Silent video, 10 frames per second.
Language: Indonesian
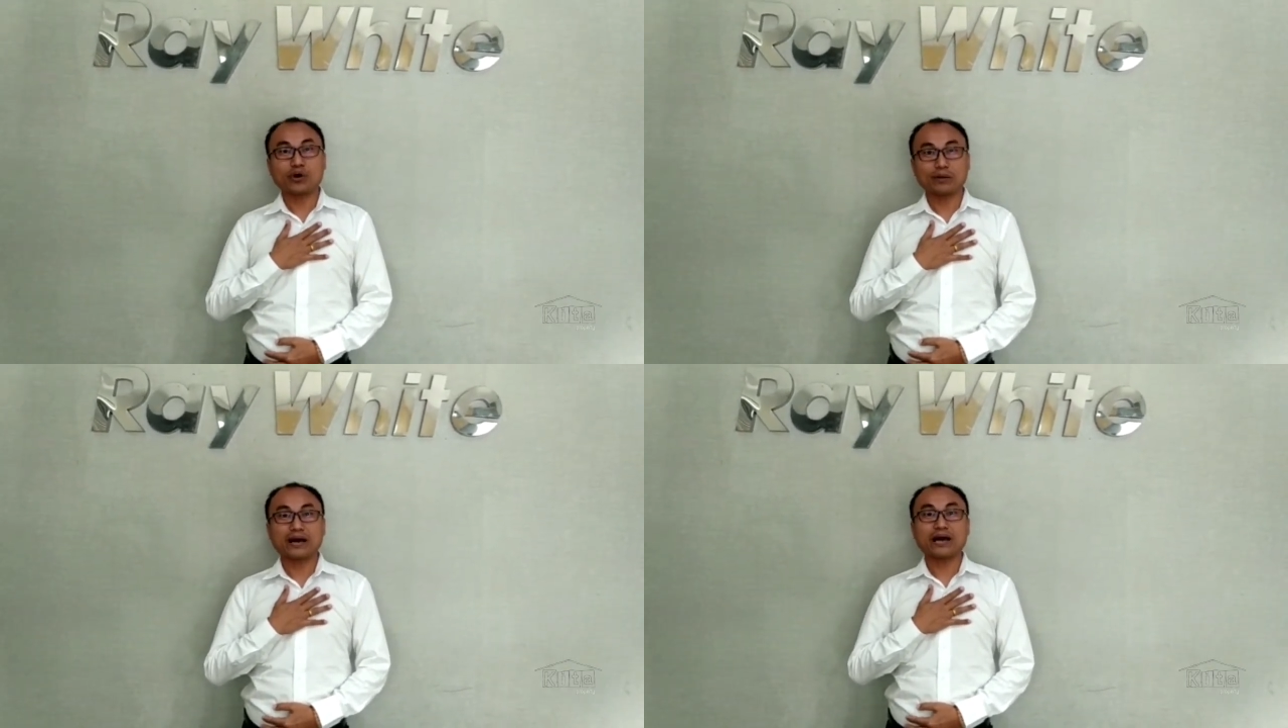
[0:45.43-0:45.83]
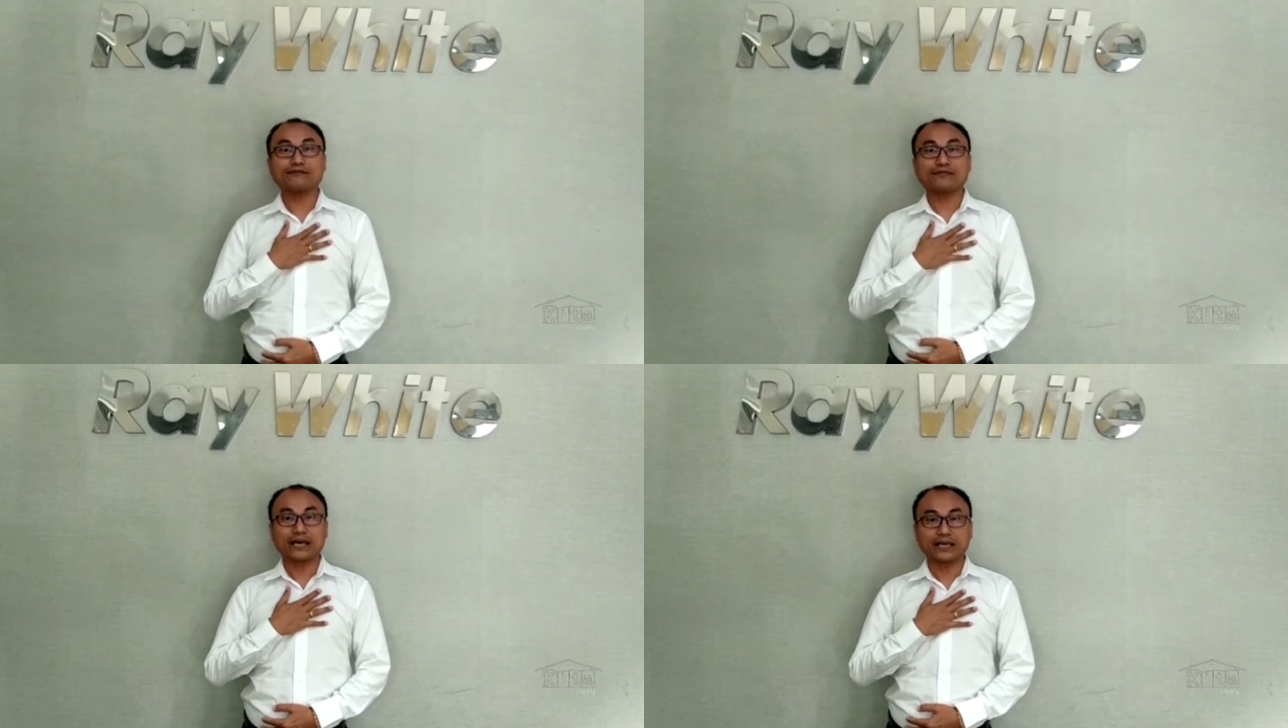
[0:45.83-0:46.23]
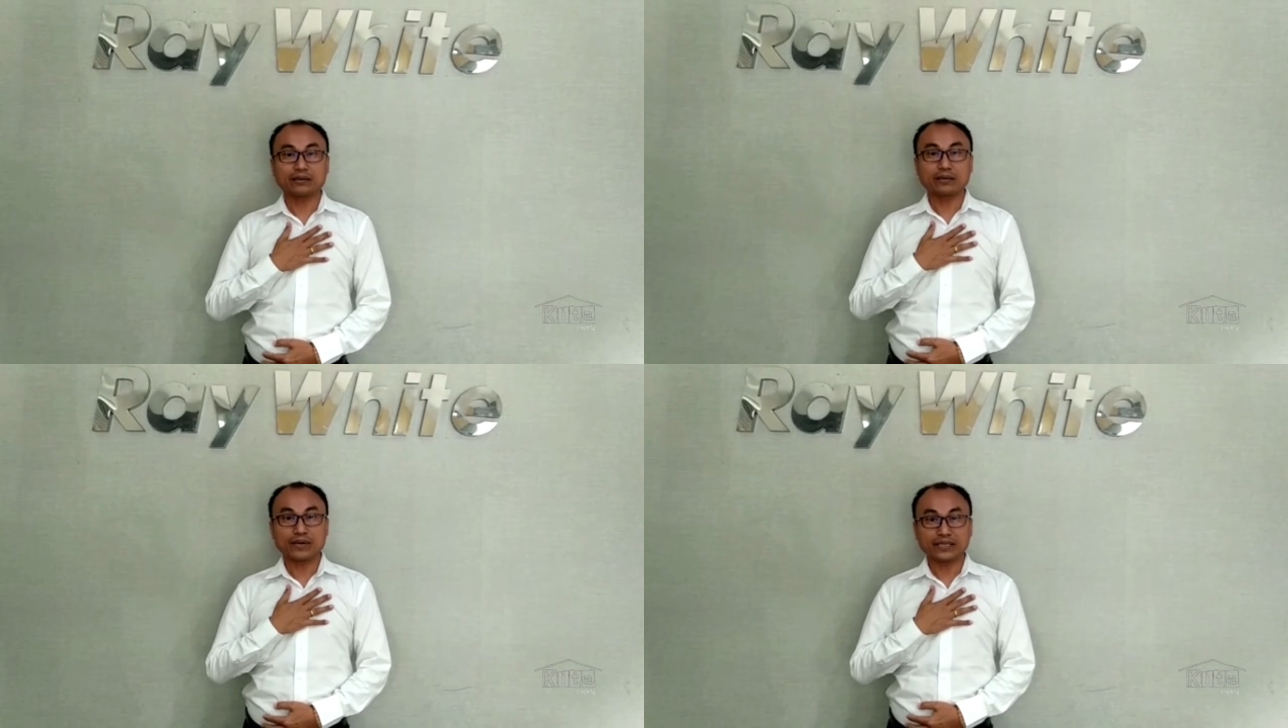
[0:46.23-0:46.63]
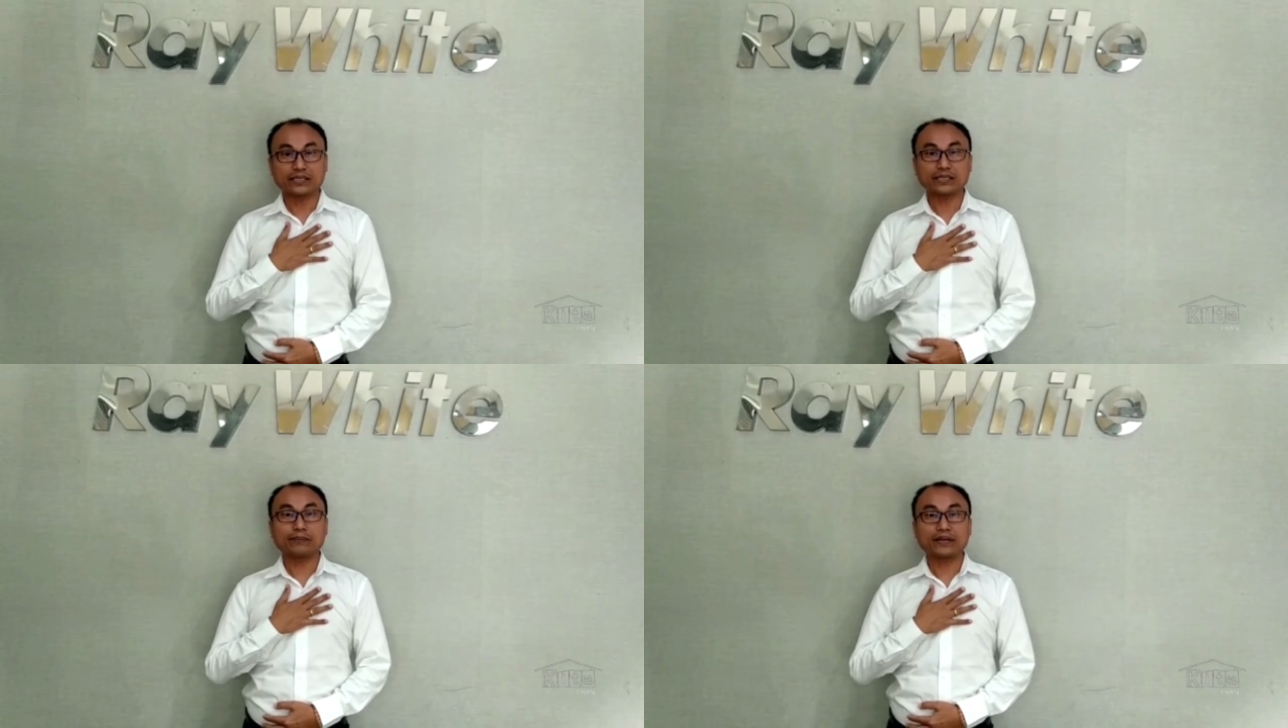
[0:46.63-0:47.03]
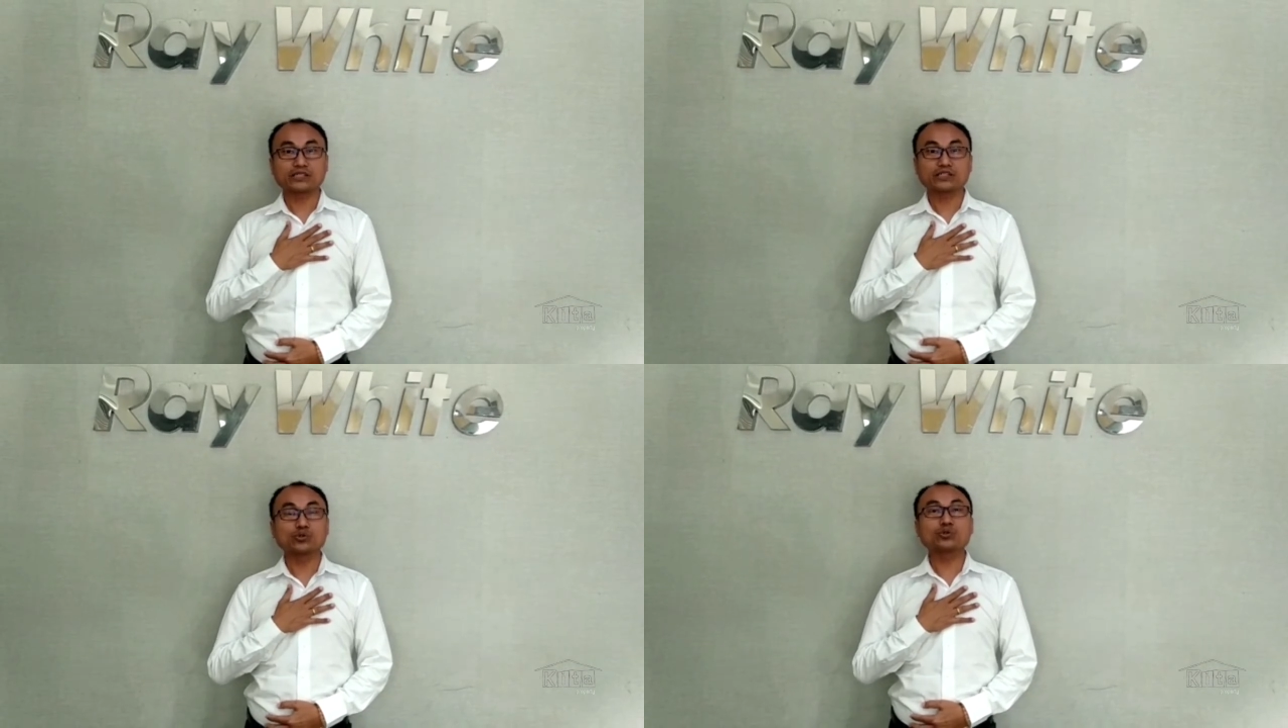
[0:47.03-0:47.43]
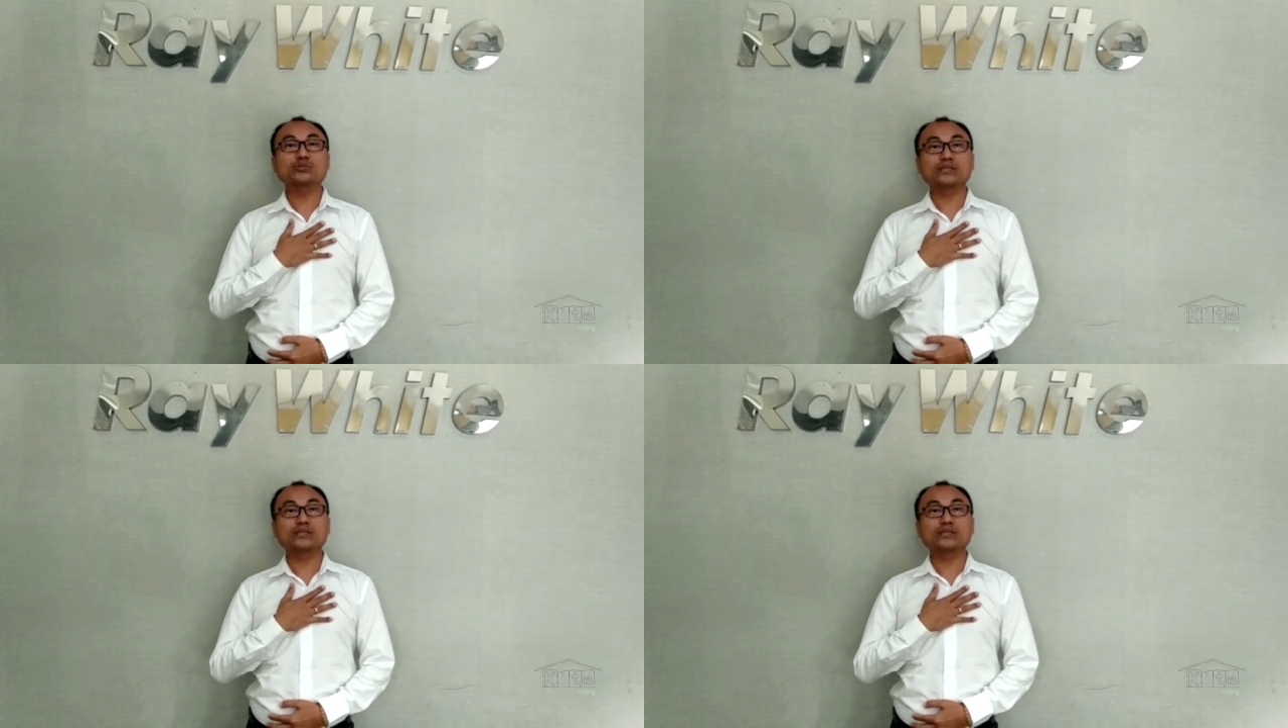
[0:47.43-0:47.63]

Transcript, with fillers: mohon maaf lahir dan batin pada seluruh